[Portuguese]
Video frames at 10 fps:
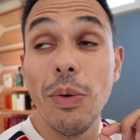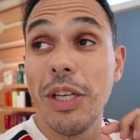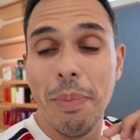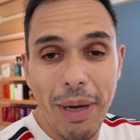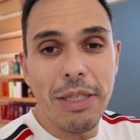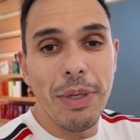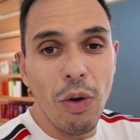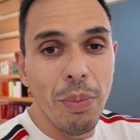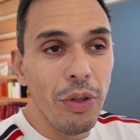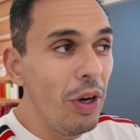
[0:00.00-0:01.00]
Que o que mais me
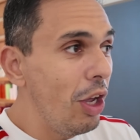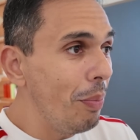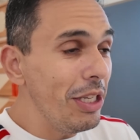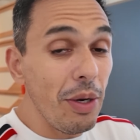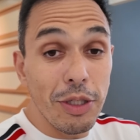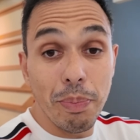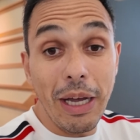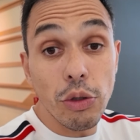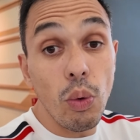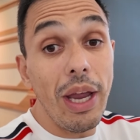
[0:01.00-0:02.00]
incomodou realmente é o
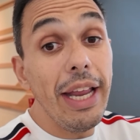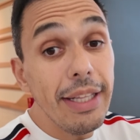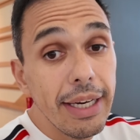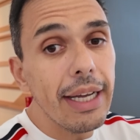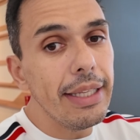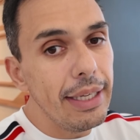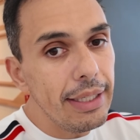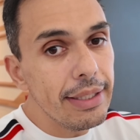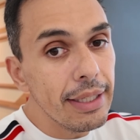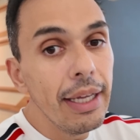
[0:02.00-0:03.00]
espaço entre
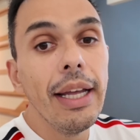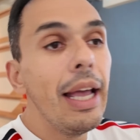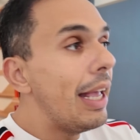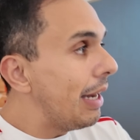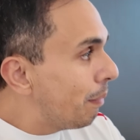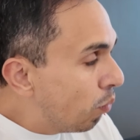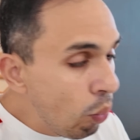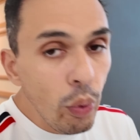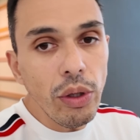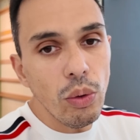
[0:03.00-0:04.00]
cadeiras. Ele é
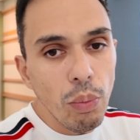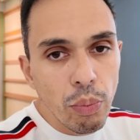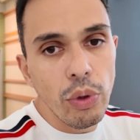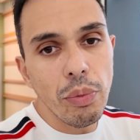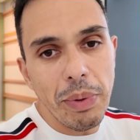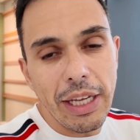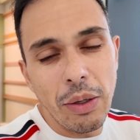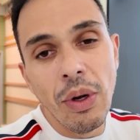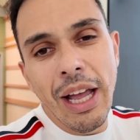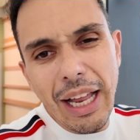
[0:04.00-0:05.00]
muito, muito
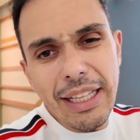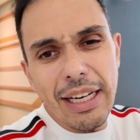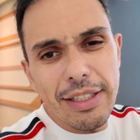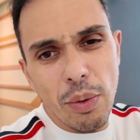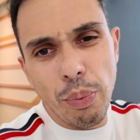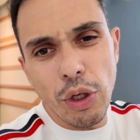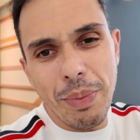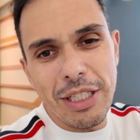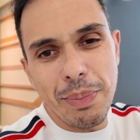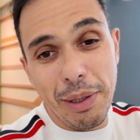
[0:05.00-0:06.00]
pequeno. Além dela ser um pouquinho
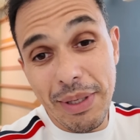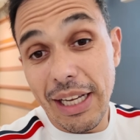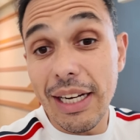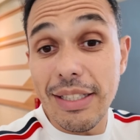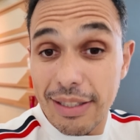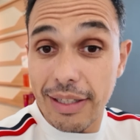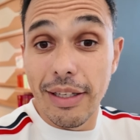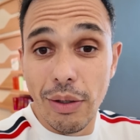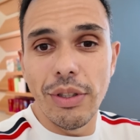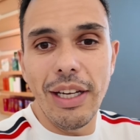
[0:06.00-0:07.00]
mais espremida, graças a
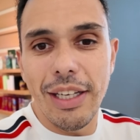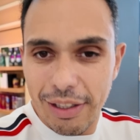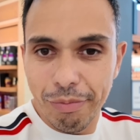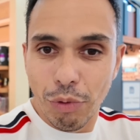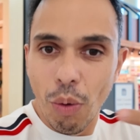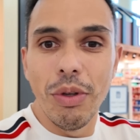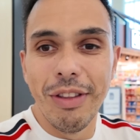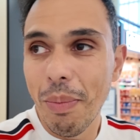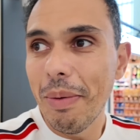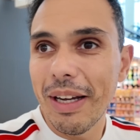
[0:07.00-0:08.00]
Deus, né? E eu
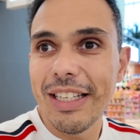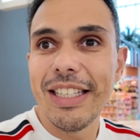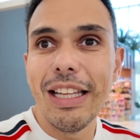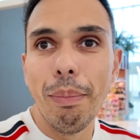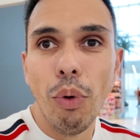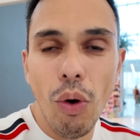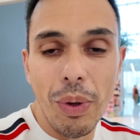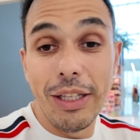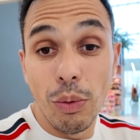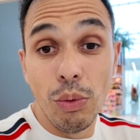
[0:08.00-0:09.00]
dei uma emagrecida
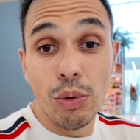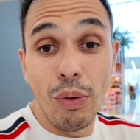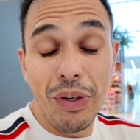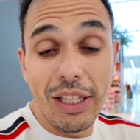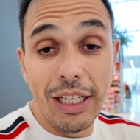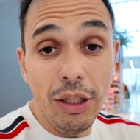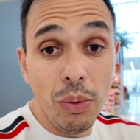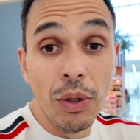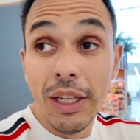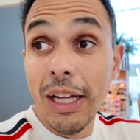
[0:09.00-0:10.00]
boa, então não sofri tanto